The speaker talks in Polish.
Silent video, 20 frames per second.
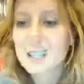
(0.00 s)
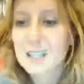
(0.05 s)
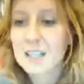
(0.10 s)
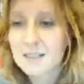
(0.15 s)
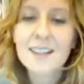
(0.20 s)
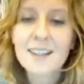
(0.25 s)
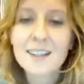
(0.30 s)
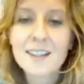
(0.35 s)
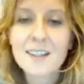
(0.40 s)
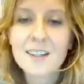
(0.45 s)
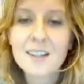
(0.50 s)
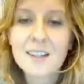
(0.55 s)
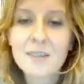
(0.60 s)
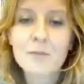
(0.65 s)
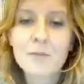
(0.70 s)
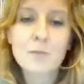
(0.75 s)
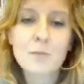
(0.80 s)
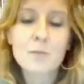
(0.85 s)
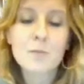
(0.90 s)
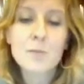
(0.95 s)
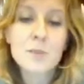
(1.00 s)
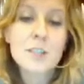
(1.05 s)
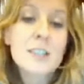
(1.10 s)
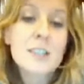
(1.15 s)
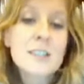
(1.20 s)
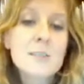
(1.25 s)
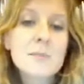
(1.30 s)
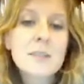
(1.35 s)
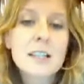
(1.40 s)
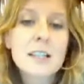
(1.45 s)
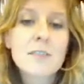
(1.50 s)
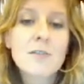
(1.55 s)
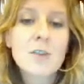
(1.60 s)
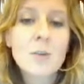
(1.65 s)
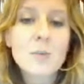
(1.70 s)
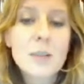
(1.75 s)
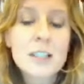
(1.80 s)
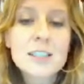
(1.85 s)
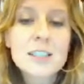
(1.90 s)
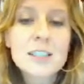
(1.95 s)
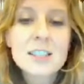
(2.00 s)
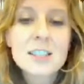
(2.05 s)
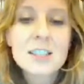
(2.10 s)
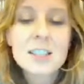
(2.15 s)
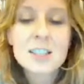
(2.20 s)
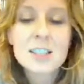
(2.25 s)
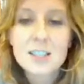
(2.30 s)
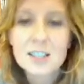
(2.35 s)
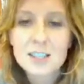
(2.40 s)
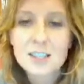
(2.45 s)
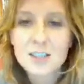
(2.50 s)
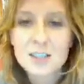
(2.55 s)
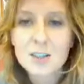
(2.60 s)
że musicie sobie tak wyobrazić